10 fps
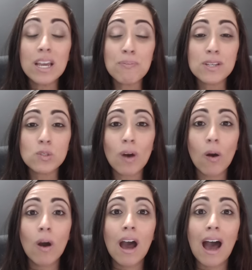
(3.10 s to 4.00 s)
E
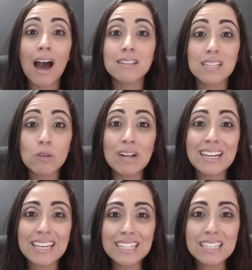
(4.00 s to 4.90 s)
pessoal, saiu na
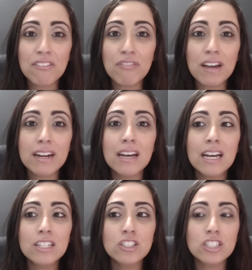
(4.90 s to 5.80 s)
quinta-feira,
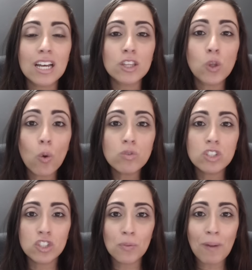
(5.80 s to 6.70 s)
dia 12
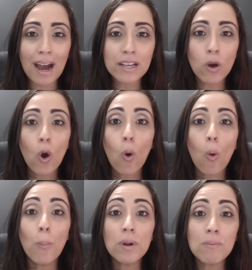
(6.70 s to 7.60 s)
de maio,
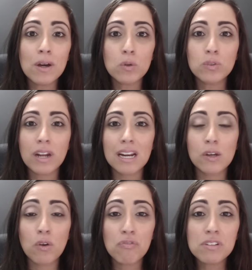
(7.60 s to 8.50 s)
o primeiro
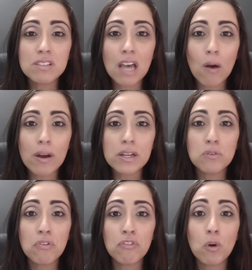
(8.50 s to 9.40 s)
trailer oficial aí
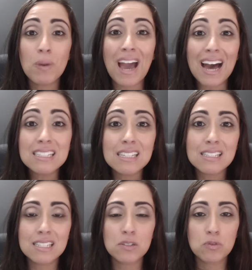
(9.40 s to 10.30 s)
do filme
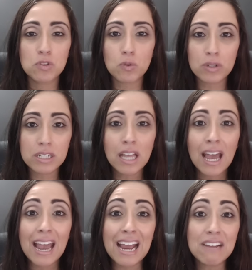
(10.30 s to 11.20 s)
Assassin's Creed.
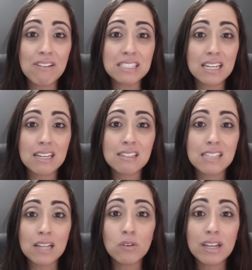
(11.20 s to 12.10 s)
Ele vai ser
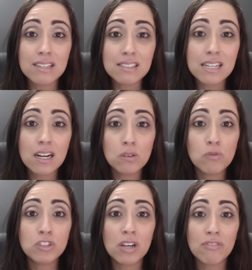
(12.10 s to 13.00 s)
lançado nesse ano,
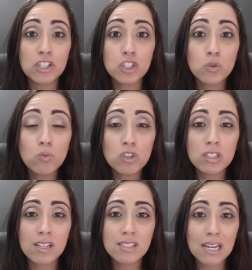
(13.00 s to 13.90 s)
dia 21 de
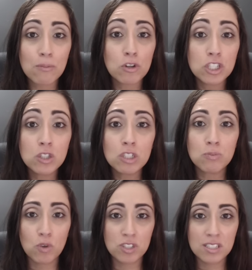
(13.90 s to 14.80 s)
dezembro de
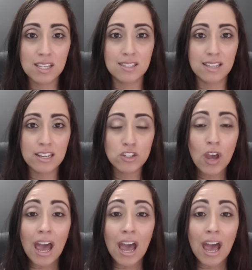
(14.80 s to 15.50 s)
2016.